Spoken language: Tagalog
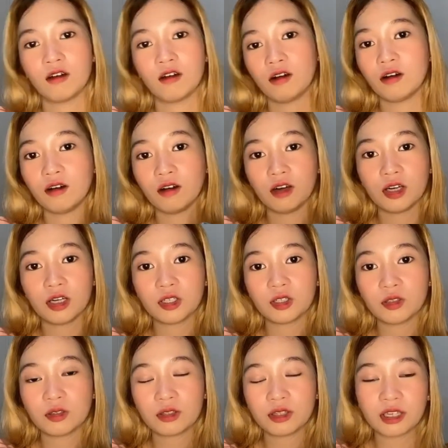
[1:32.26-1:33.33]
or
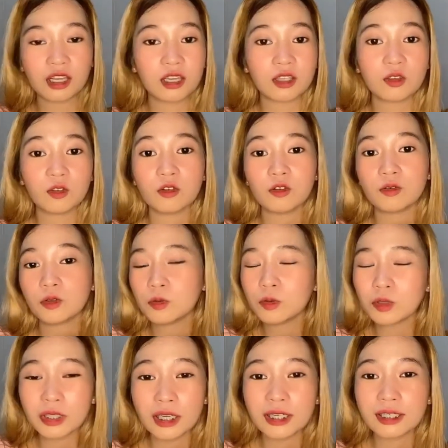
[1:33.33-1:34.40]
3 to
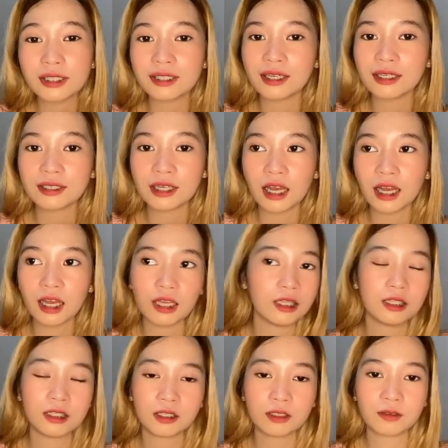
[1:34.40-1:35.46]
2 days
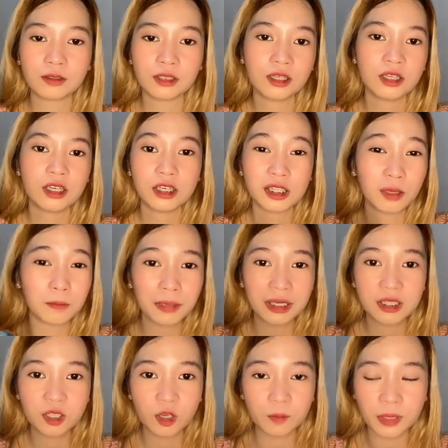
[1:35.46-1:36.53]
ganyan isang
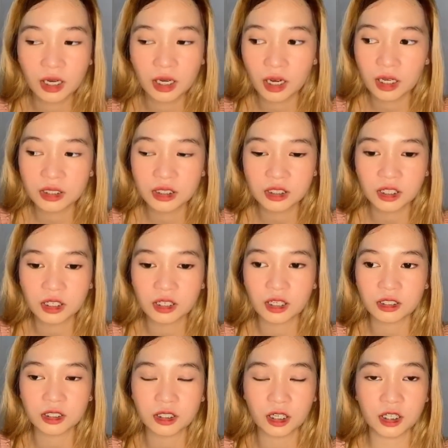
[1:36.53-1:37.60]
beses ko pa lang kasi siya
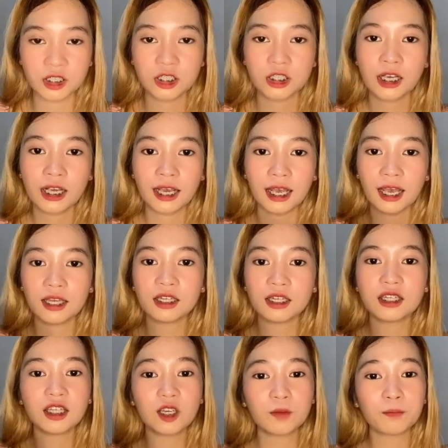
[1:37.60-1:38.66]
na-charge. And
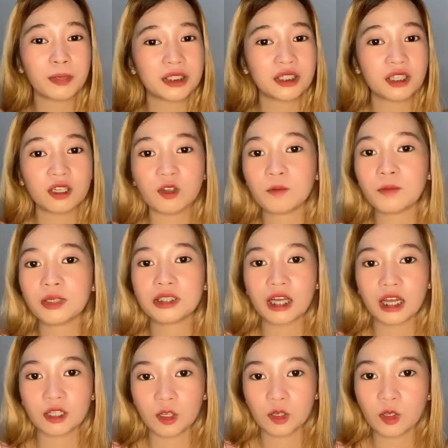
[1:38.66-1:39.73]
hindi ko pa siya nung
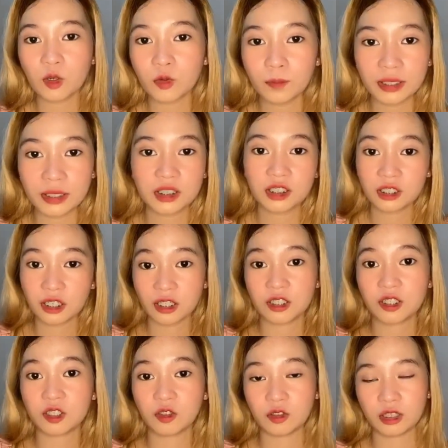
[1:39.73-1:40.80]
masyadong low, but
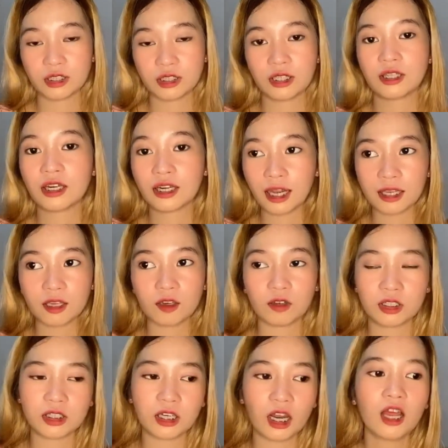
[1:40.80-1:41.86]
chinarge ko na siya. Trinay ko
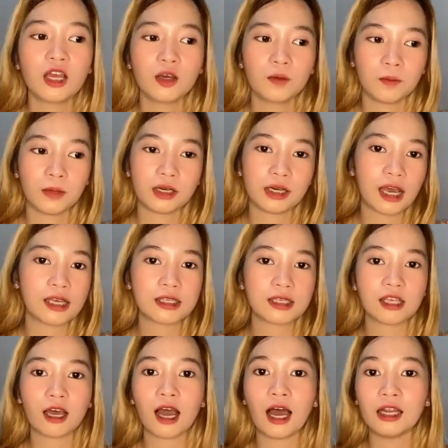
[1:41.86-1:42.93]
na siya. Mga
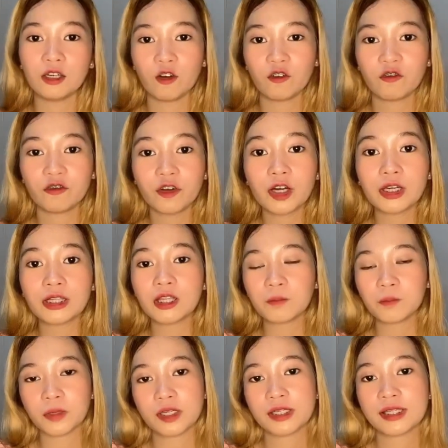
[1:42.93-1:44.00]
nasa, ano, 40%
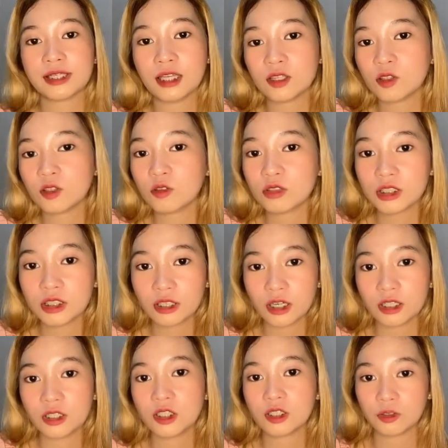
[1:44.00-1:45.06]
nung
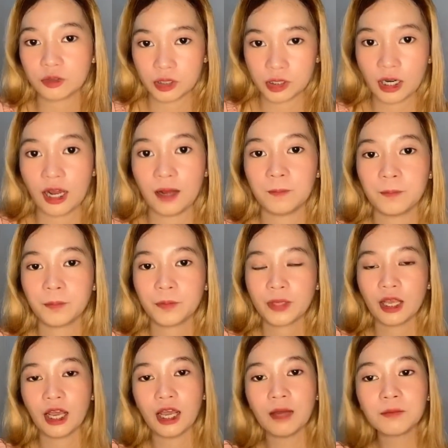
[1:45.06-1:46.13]
chinarge ko siya.
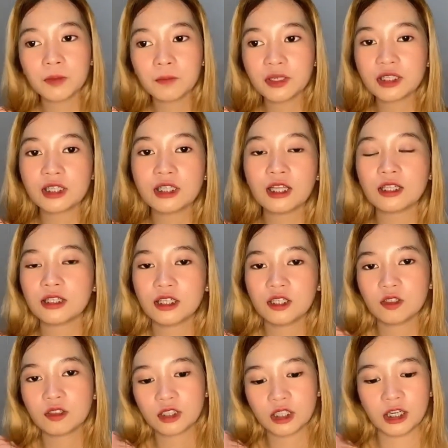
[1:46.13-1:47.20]
Ay mabilis lang din
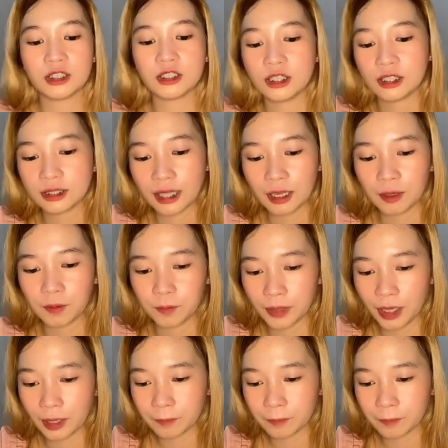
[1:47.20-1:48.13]
yung charging time niya.